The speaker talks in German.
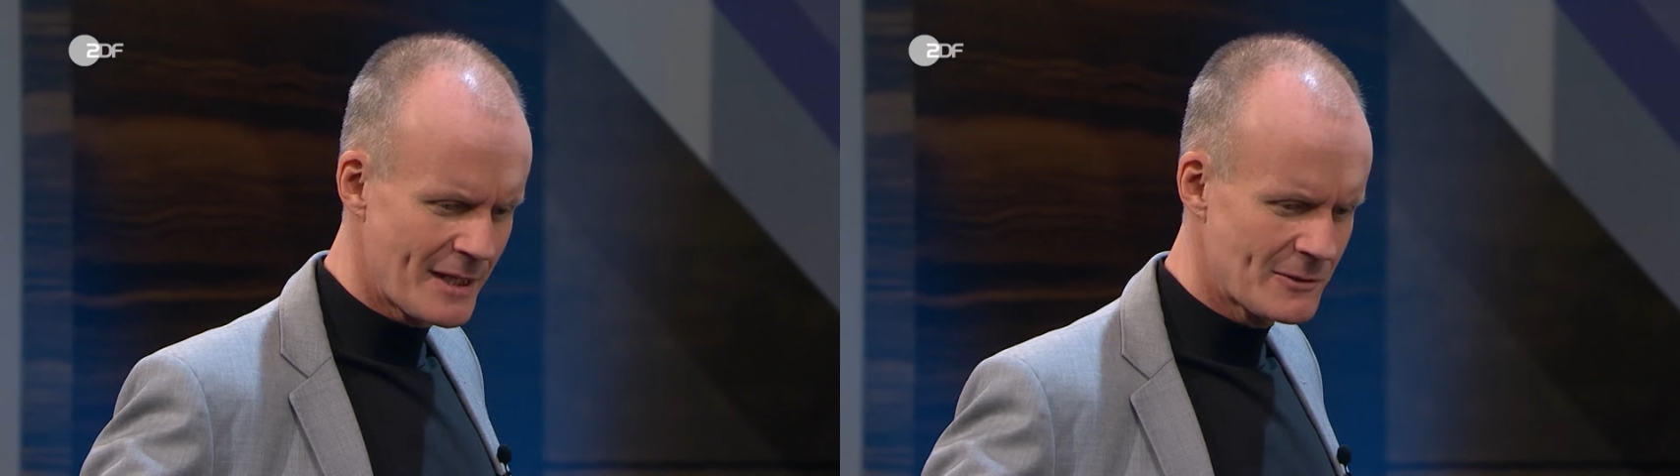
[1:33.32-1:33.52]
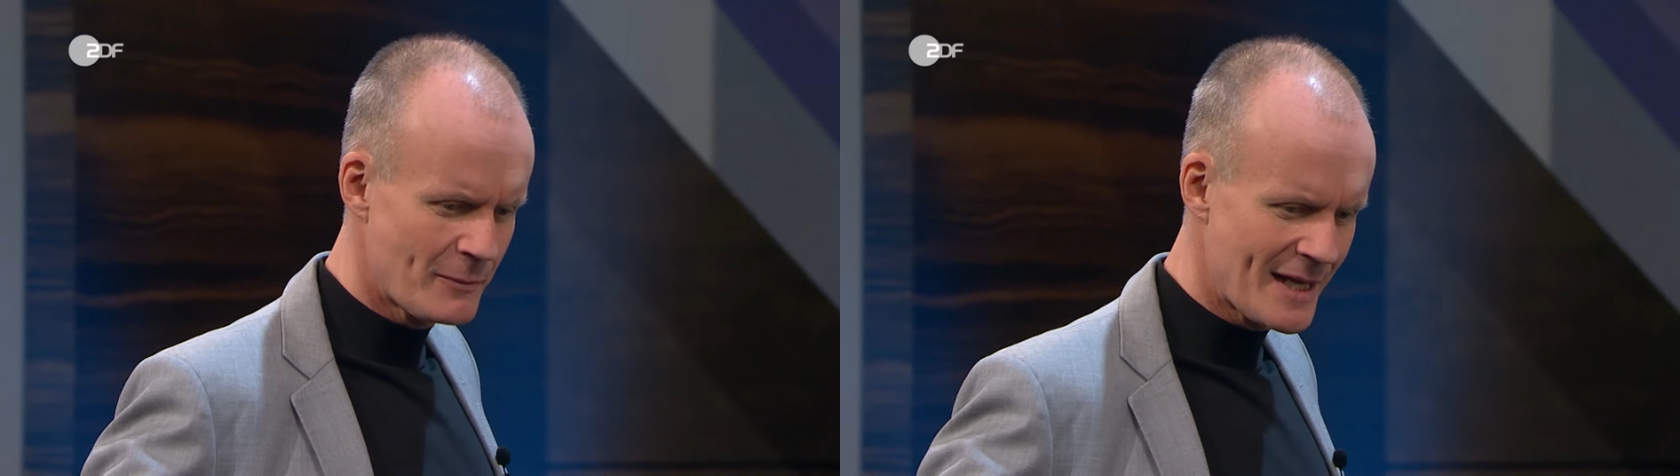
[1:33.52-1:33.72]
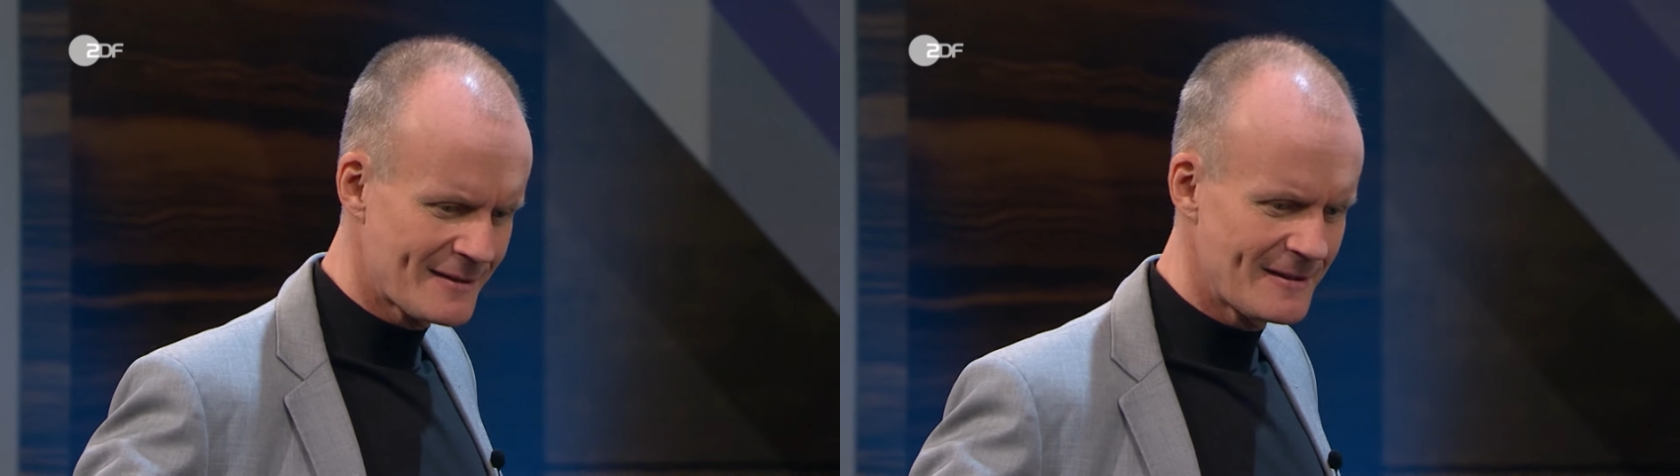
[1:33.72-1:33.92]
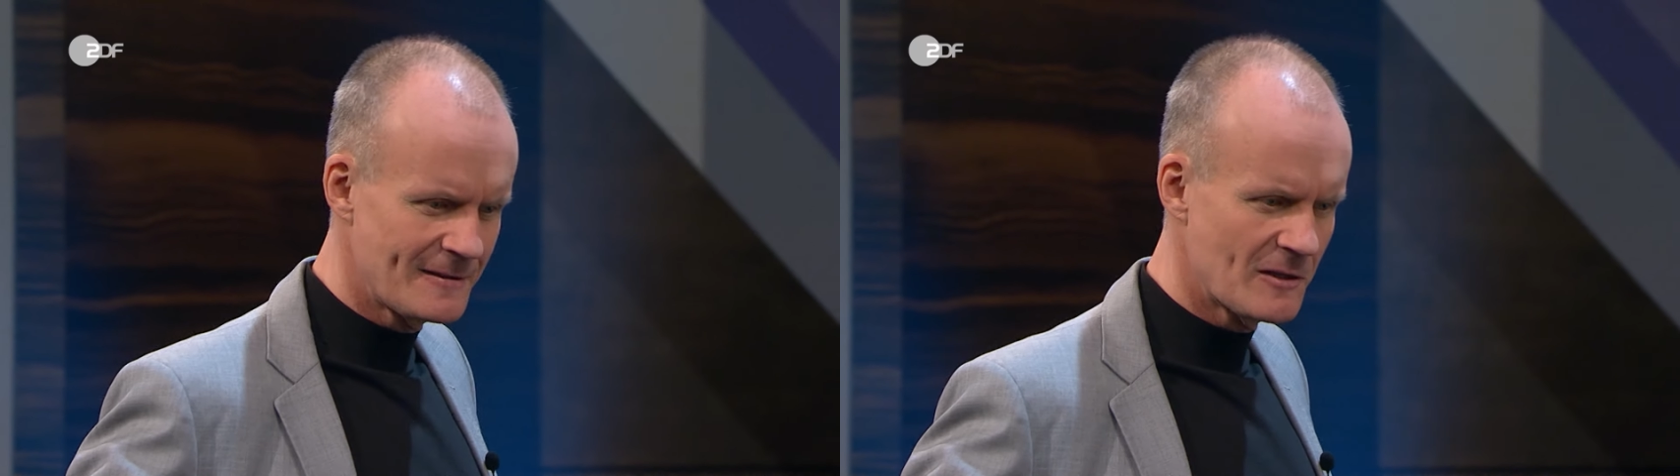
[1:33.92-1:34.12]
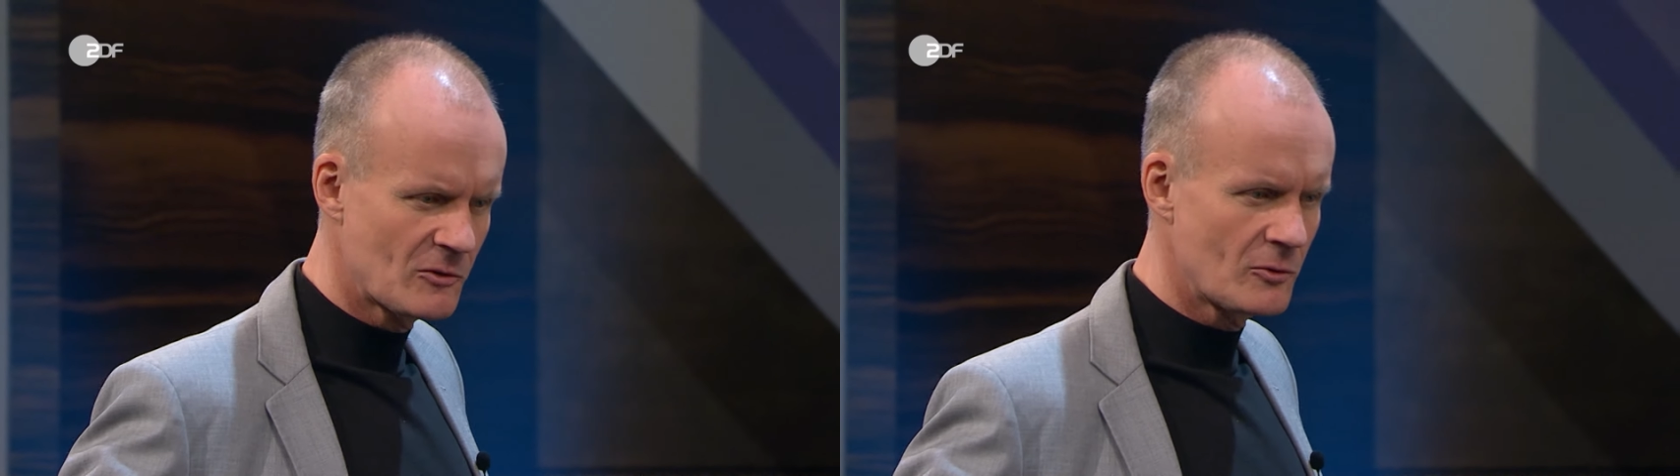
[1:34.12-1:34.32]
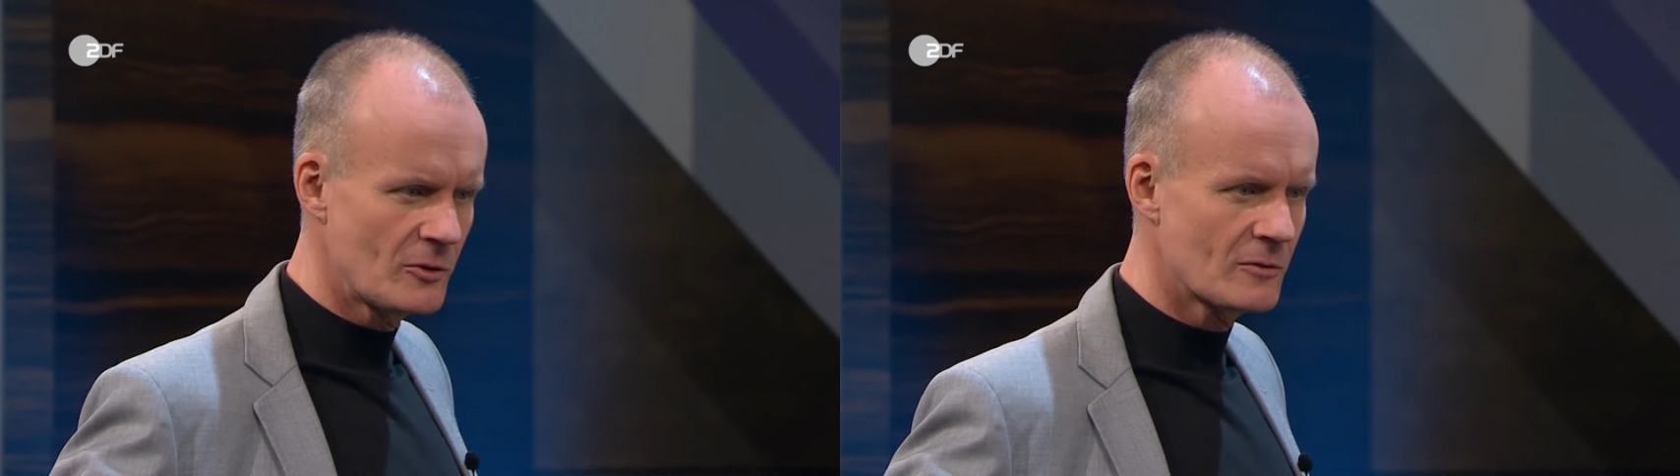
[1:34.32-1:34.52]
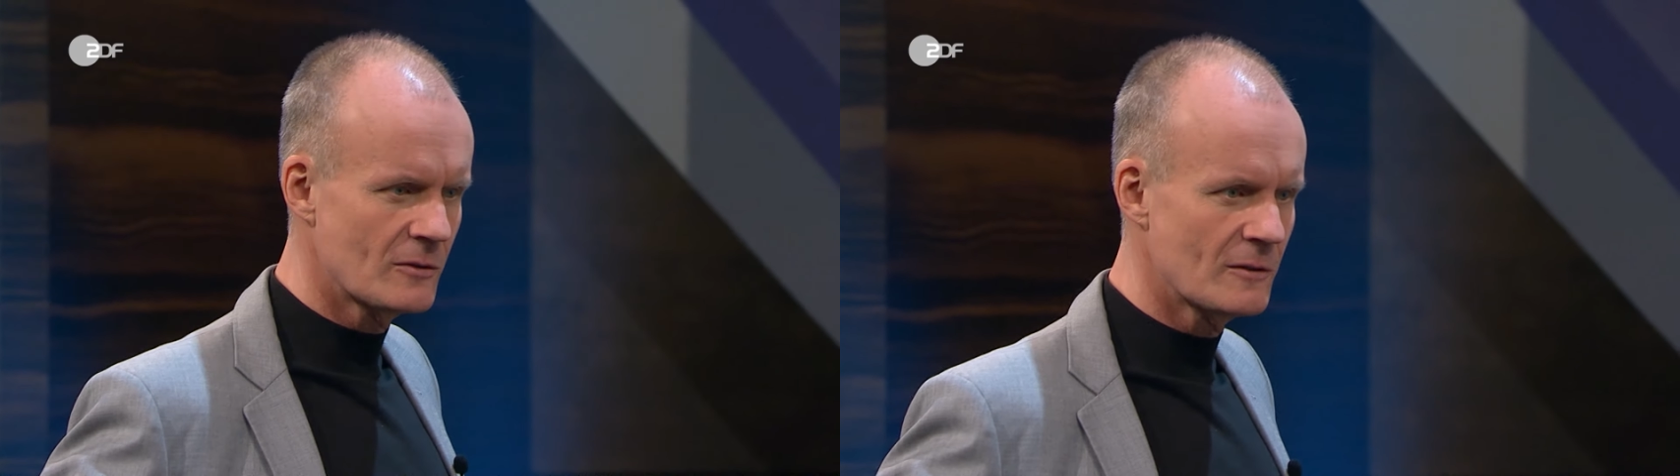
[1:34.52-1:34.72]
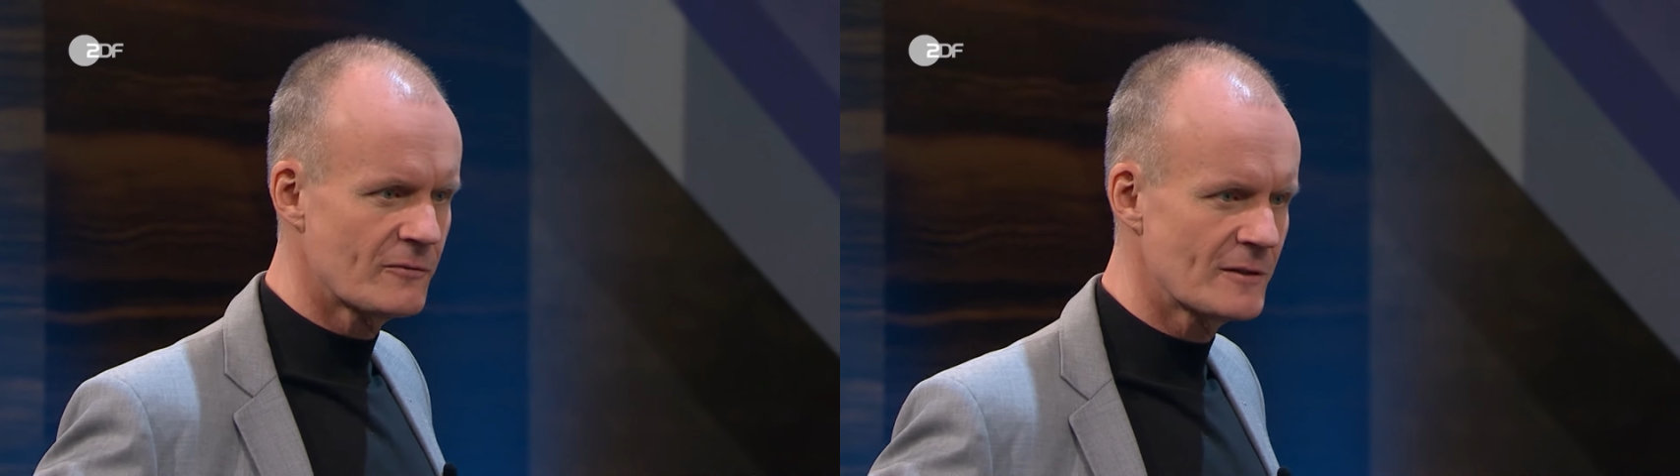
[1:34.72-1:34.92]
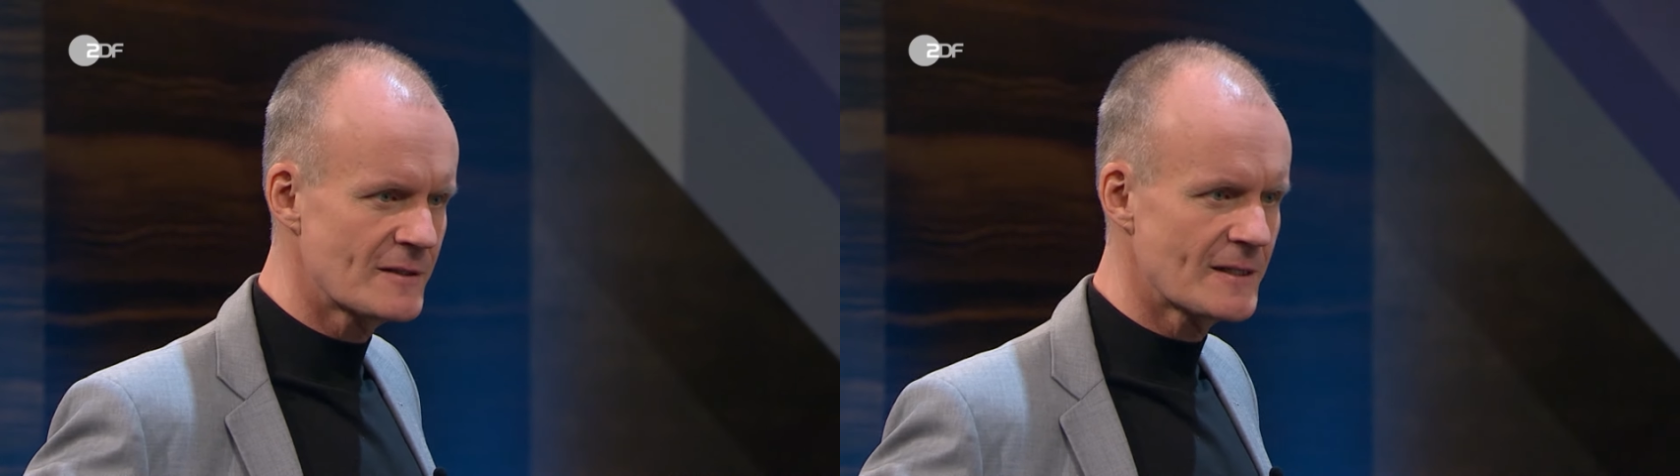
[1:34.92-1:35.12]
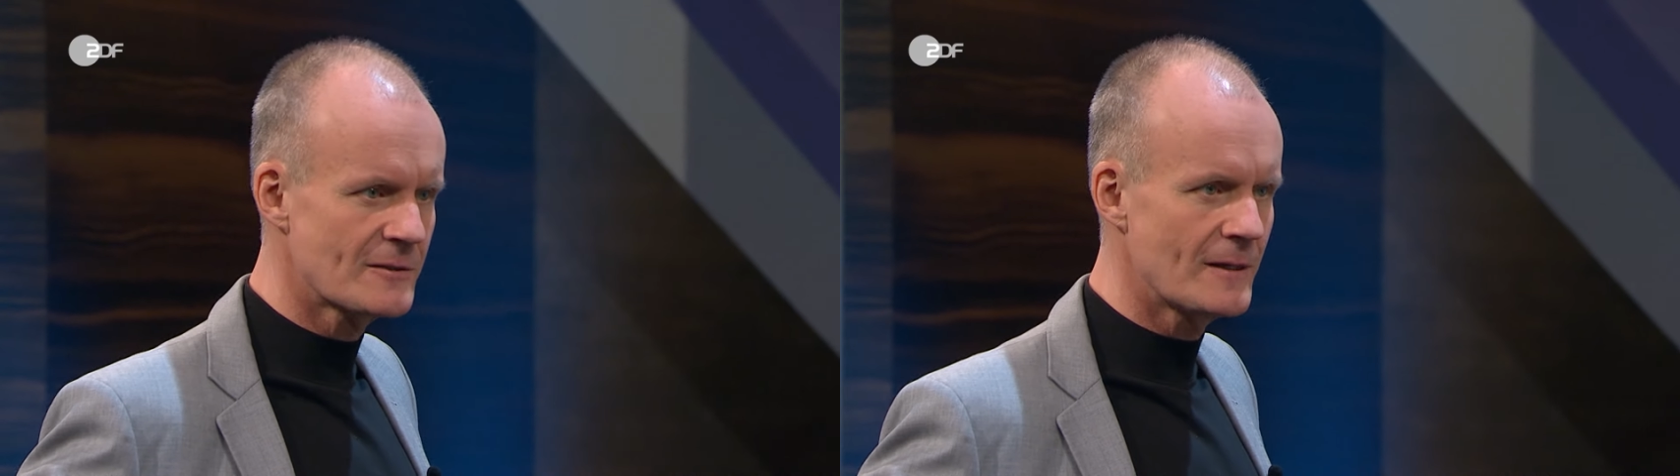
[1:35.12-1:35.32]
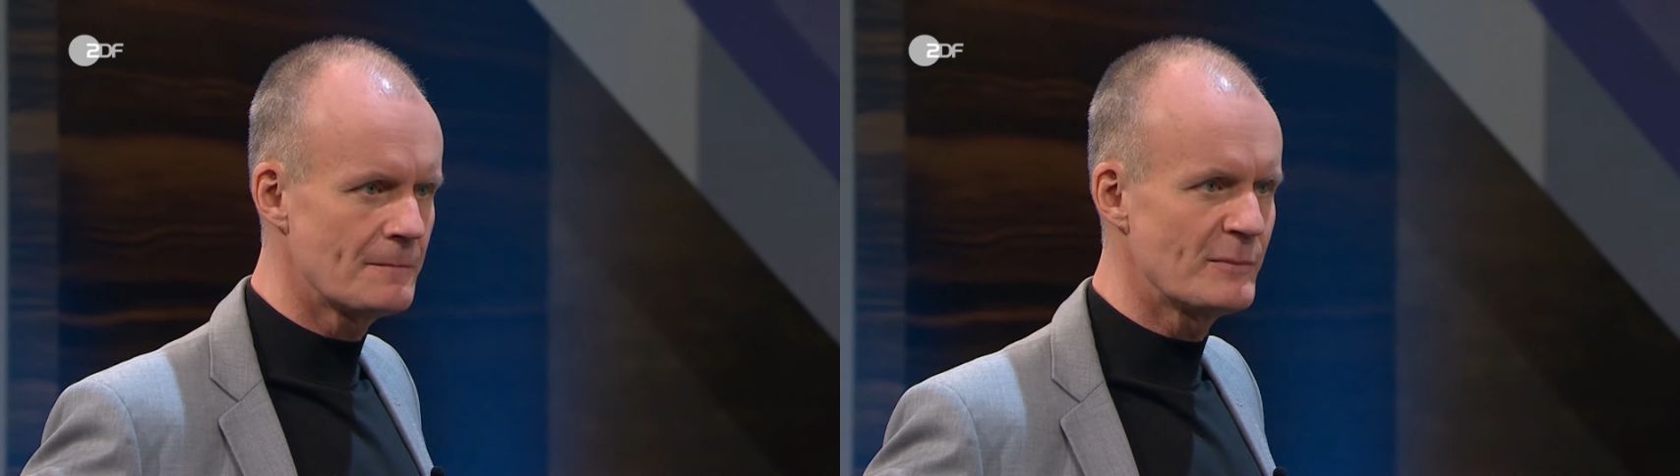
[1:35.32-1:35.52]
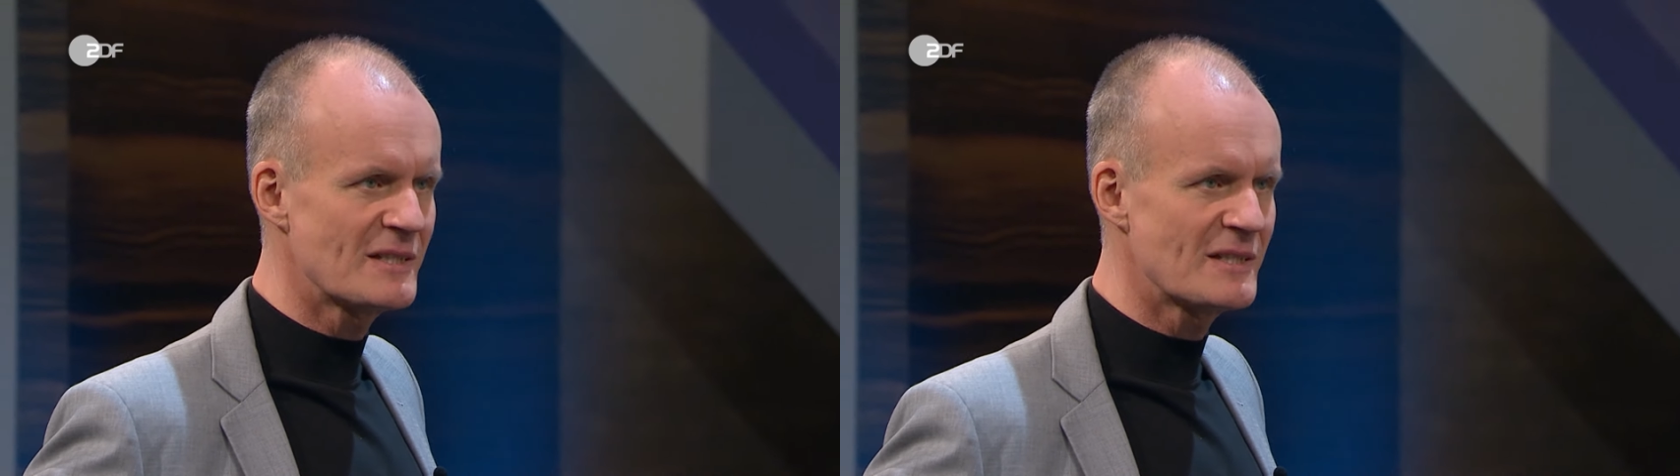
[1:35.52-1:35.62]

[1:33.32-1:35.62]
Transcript: Experte in der Duldung von sexuellem